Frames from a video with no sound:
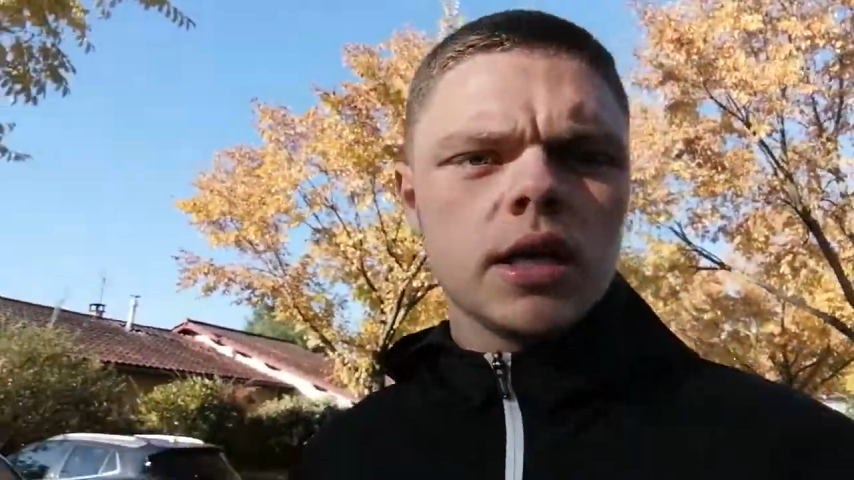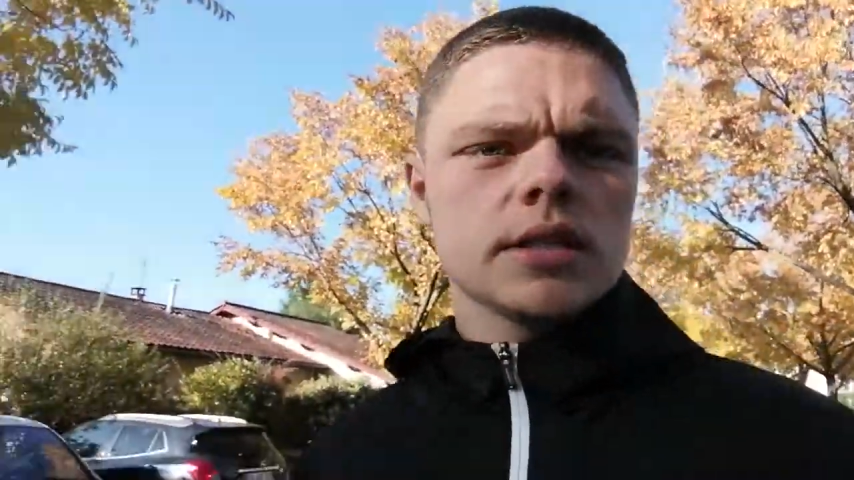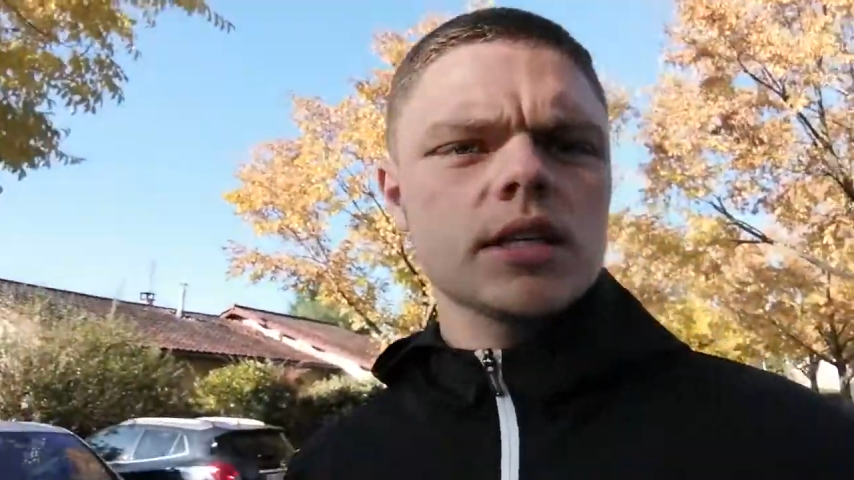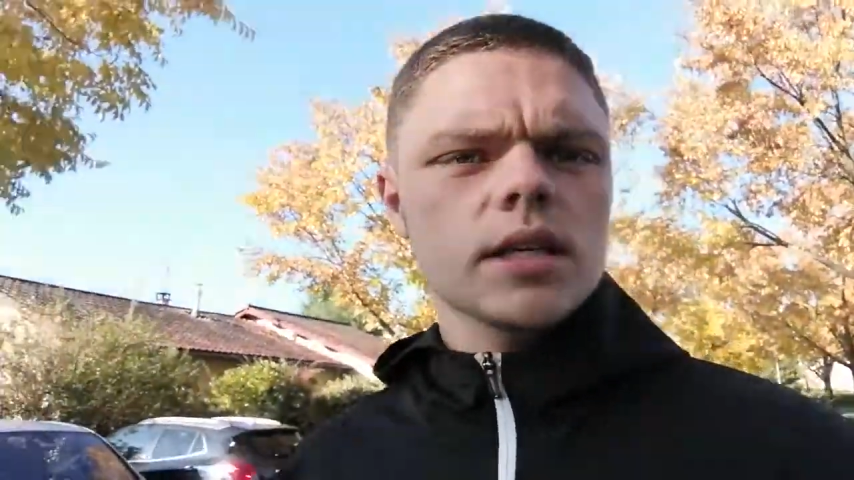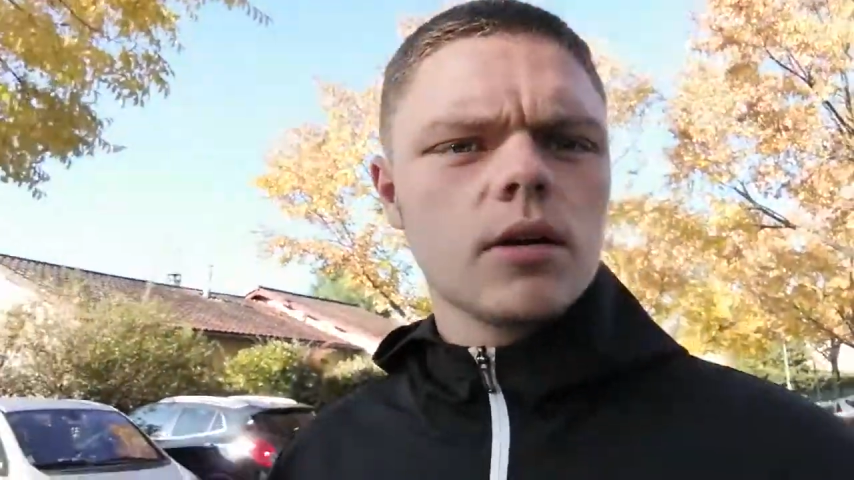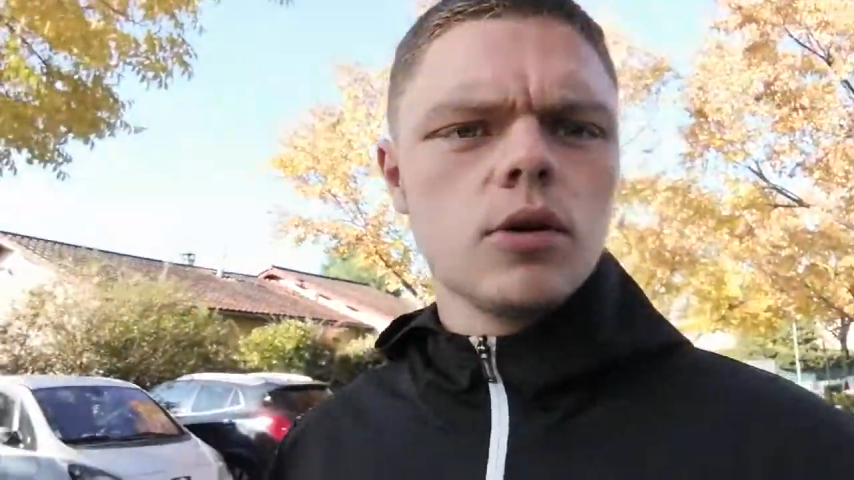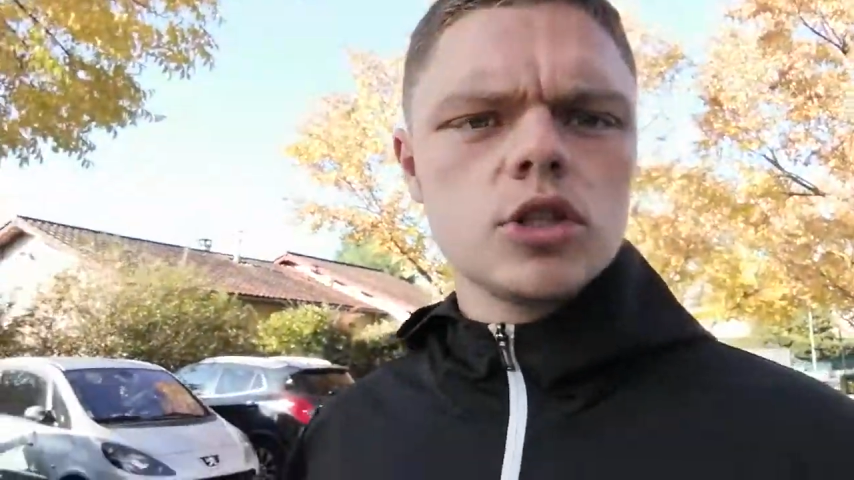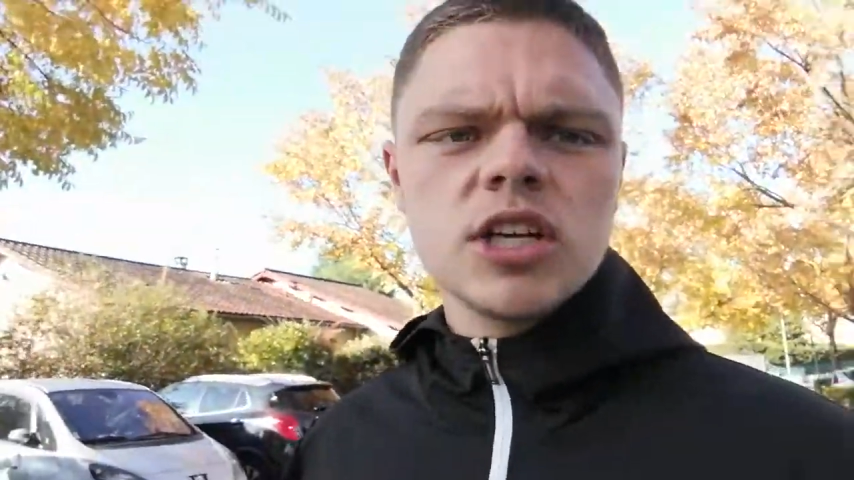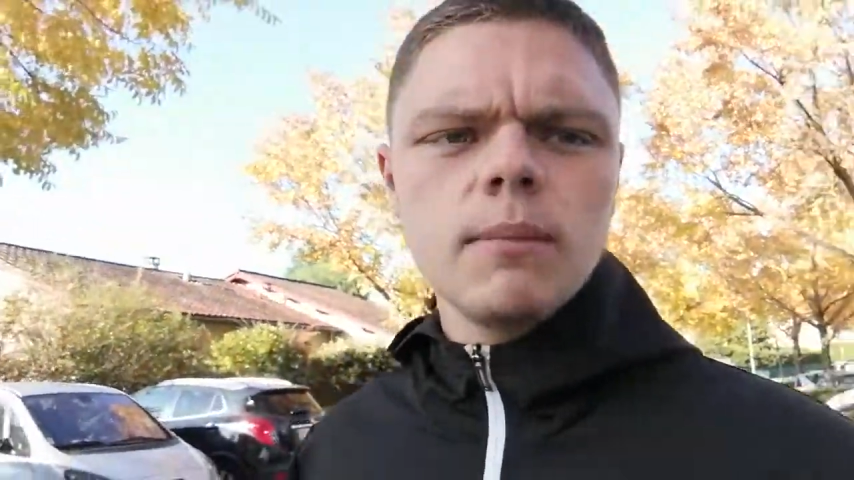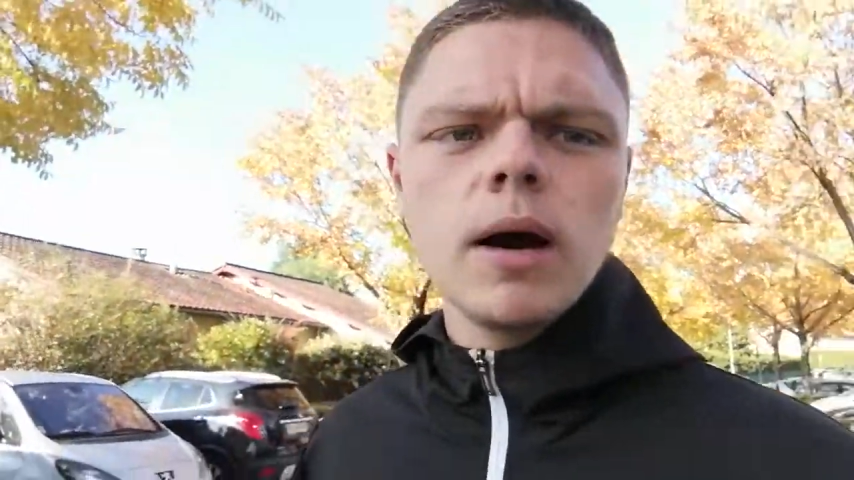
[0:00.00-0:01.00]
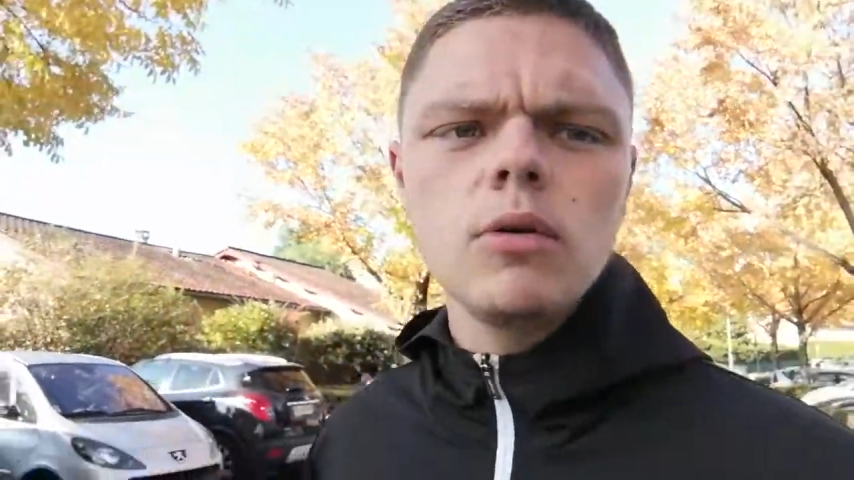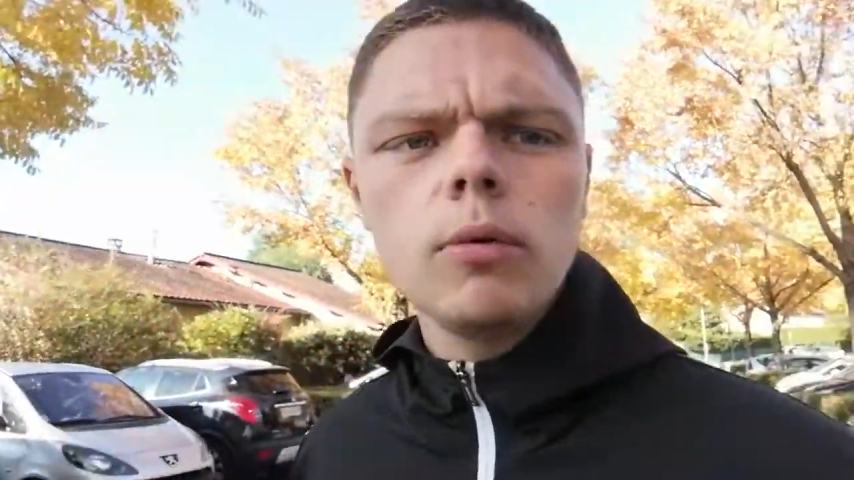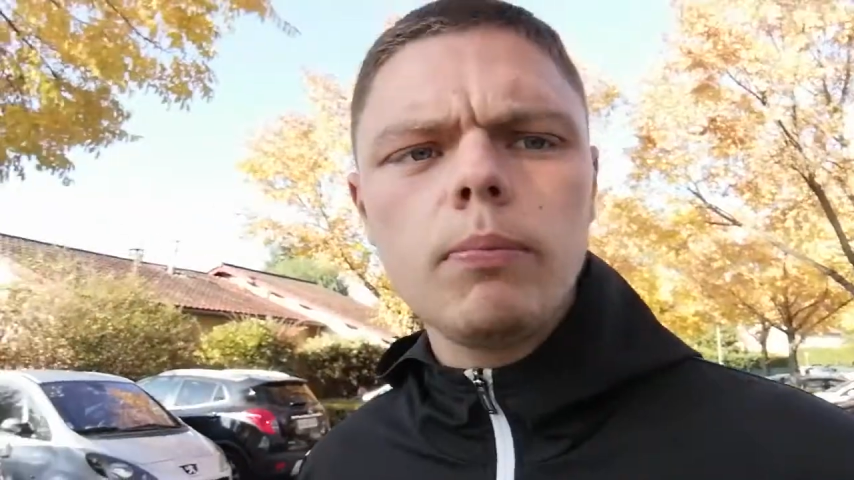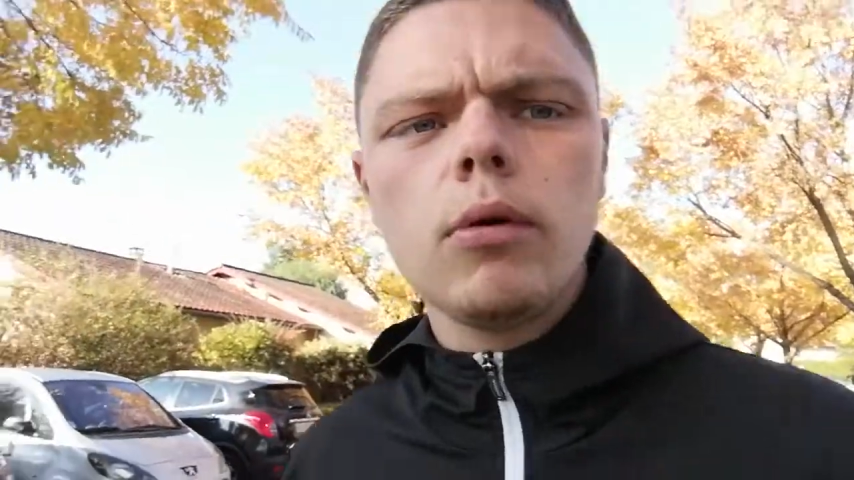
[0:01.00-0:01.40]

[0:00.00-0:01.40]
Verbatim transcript: ça serait le schéma, le,